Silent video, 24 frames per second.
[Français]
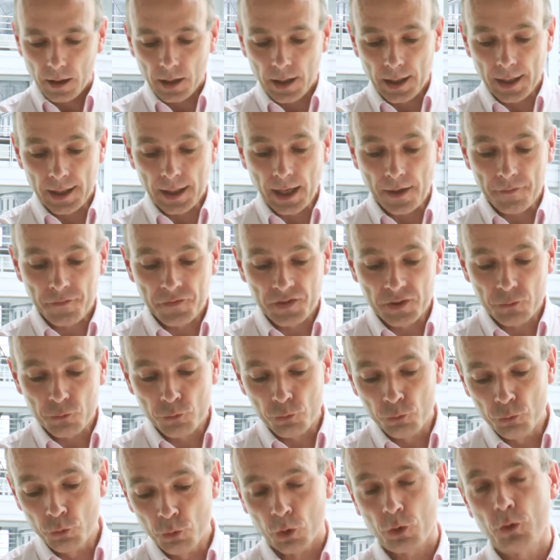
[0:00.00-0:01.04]
et la
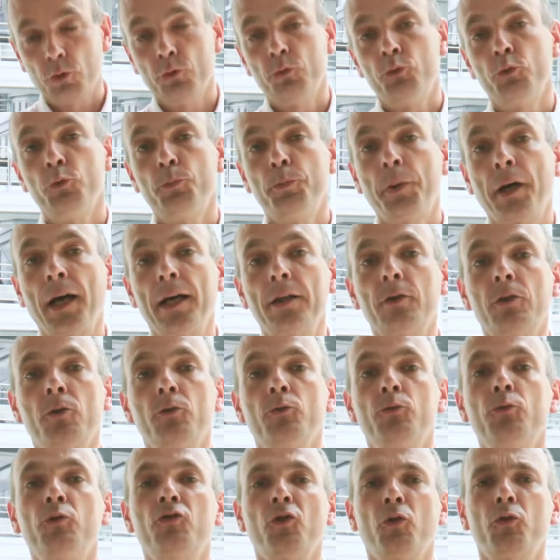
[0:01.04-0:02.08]
figure du prêtre
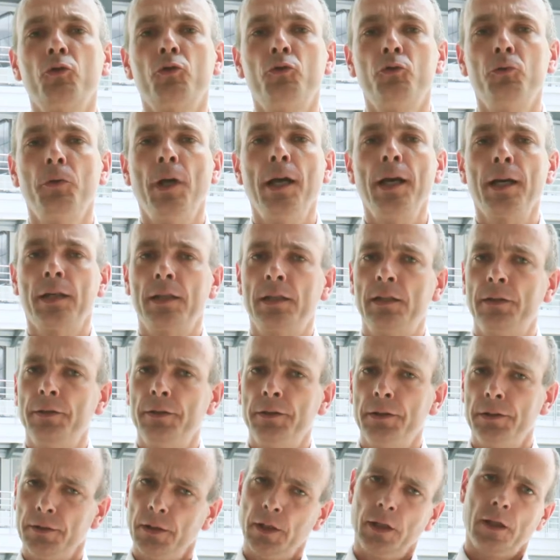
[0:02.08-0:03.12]
du sanctuaire
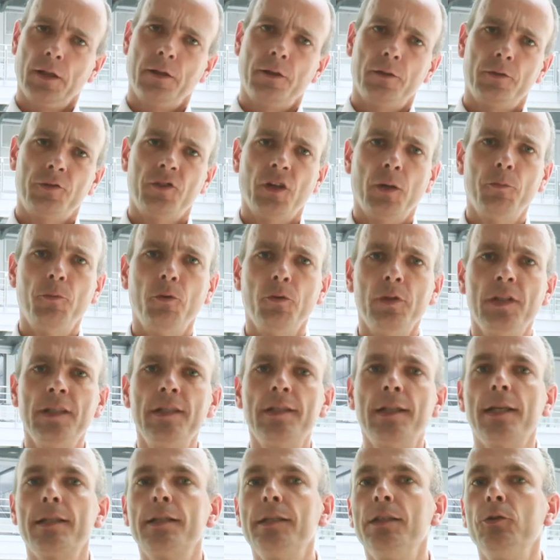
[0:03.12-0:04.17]
qui
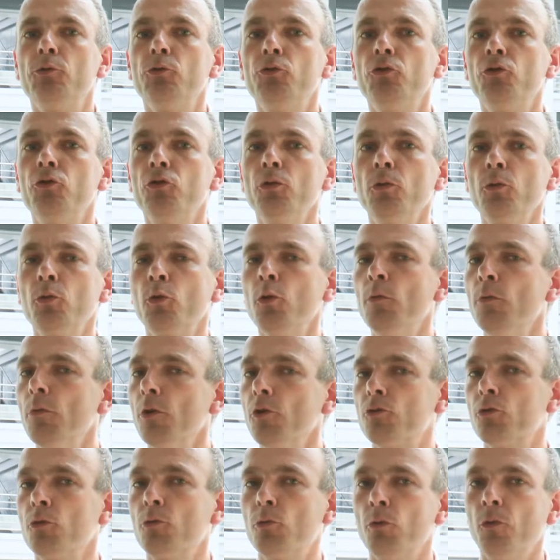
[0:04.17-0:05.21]
symbolise l'institution,
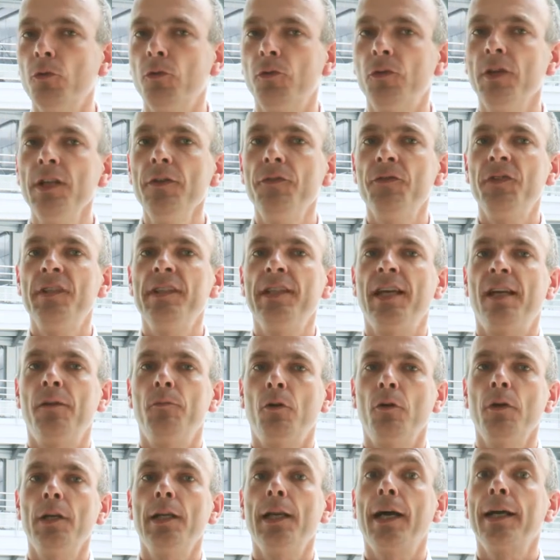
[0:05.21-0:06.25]
comment ce conflit
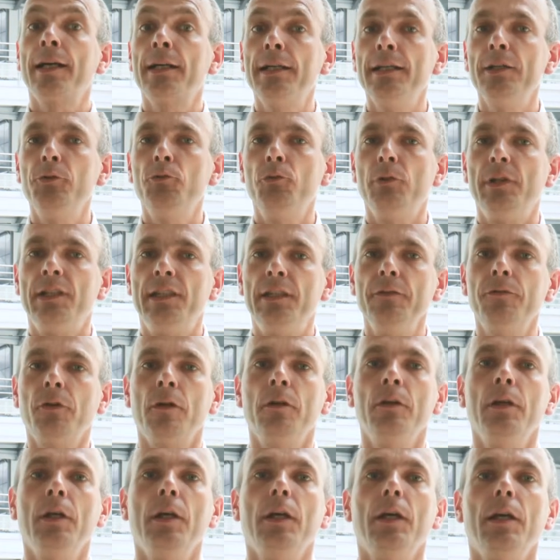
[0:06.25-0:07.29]
finalement est la clé du
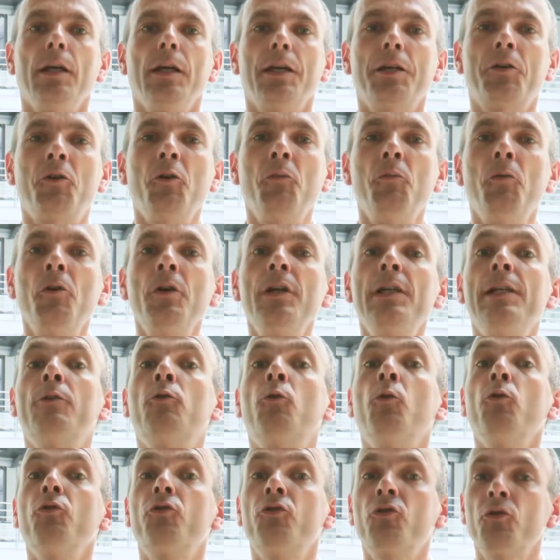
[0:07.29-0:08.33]
livre, comment il
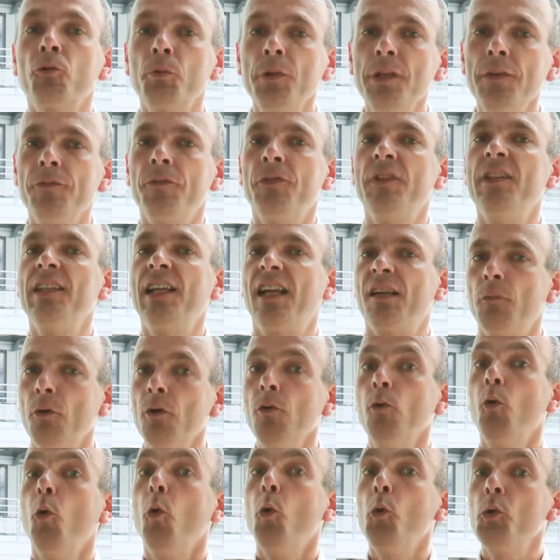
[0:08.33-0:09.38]
construit
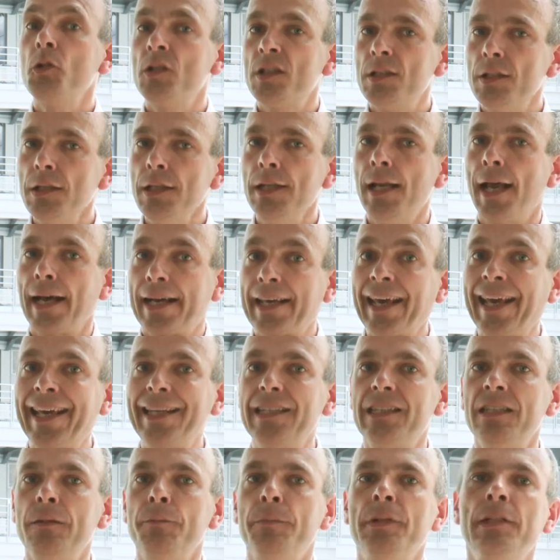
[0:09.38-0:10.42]
finalement aussi la
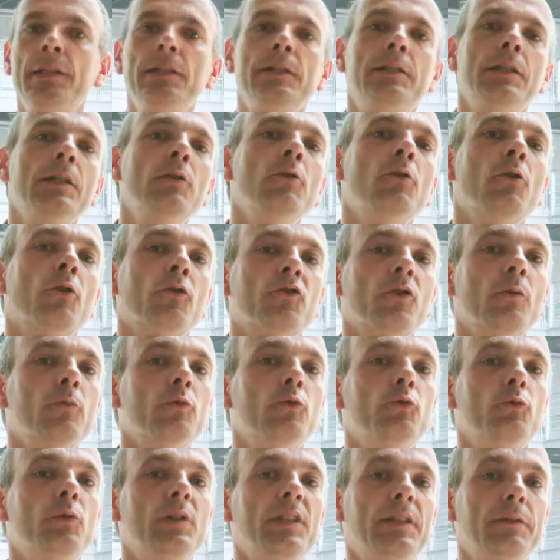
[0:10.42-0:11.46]
crédibilité de
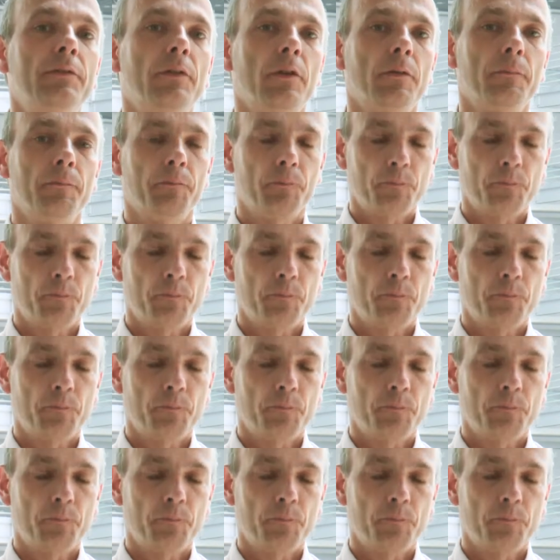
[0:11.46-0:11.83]
l'ensemble du livre.